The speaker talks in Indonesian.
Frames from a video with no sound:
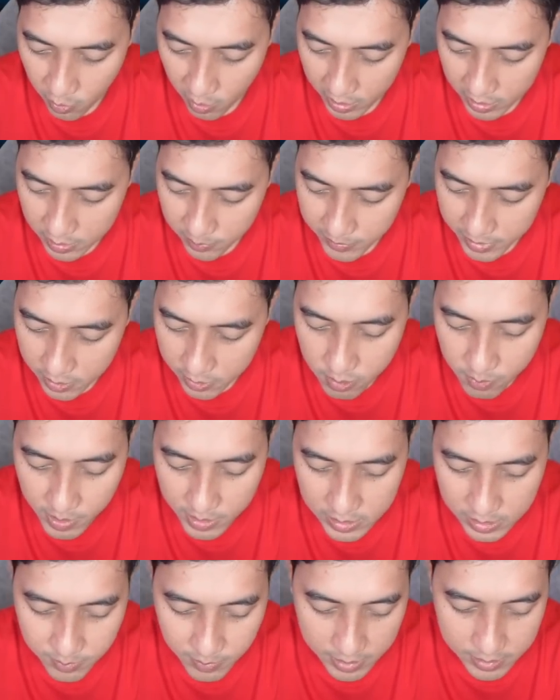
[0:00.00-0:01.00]
no item ini udah
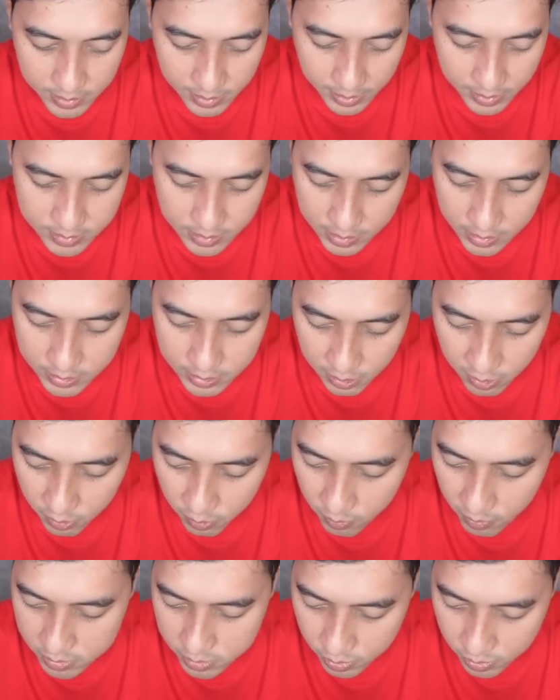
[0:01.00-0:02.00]
bantai-bantai guys Tadi
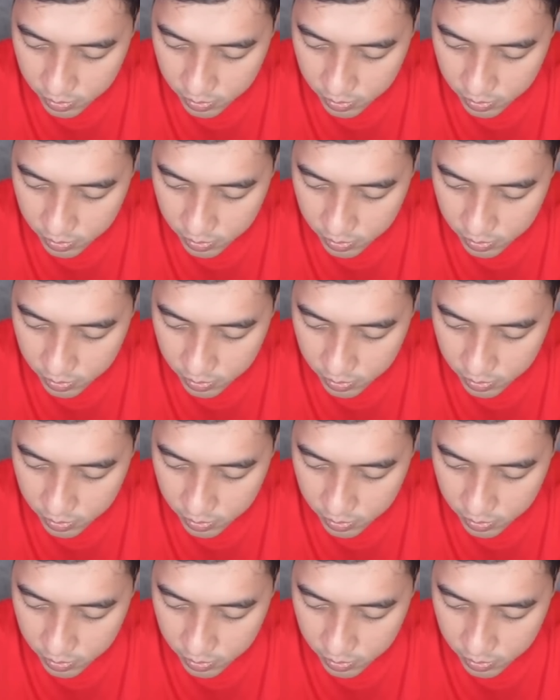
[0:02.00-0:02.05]
Jilong gua